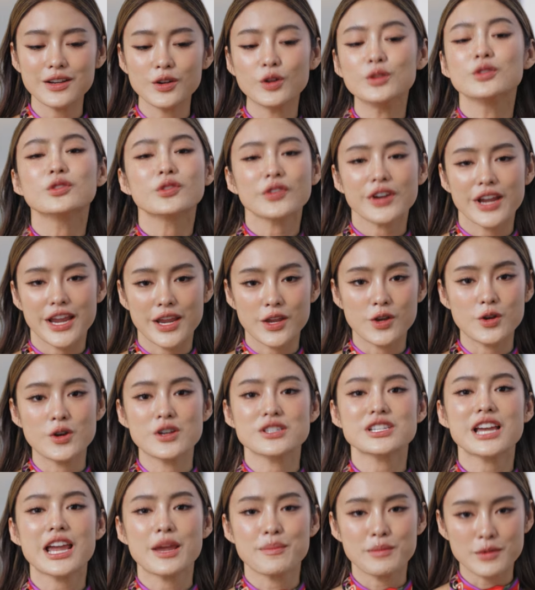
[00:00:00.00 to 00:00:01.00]
ดนตรีโย
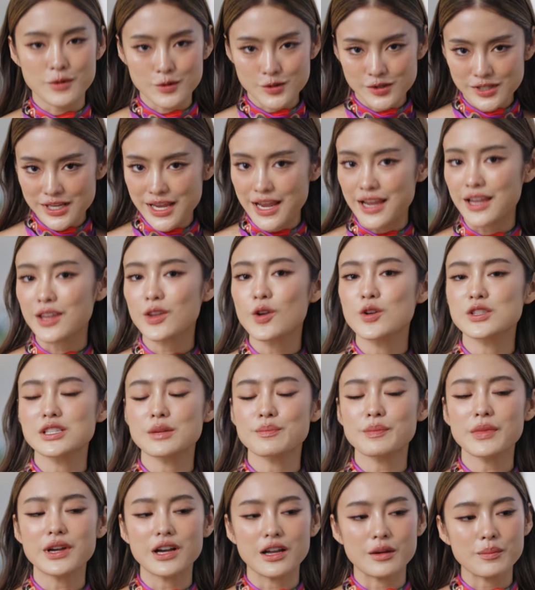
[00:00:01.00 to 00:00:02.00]
จะใช้มิวสิกโย
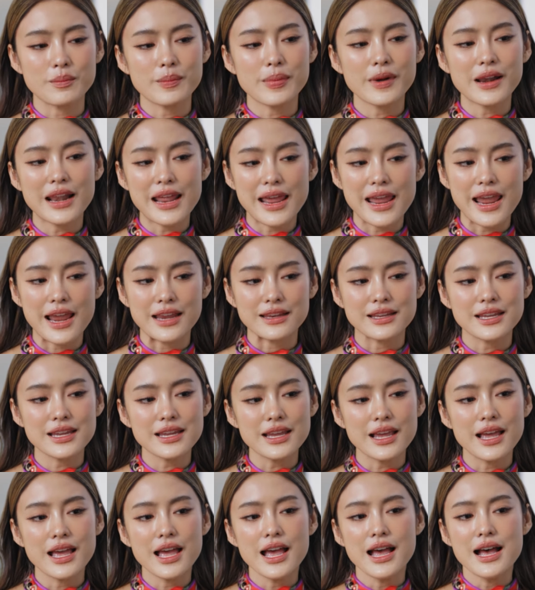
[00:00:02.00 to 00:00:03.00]
จะเปิดเพลงที่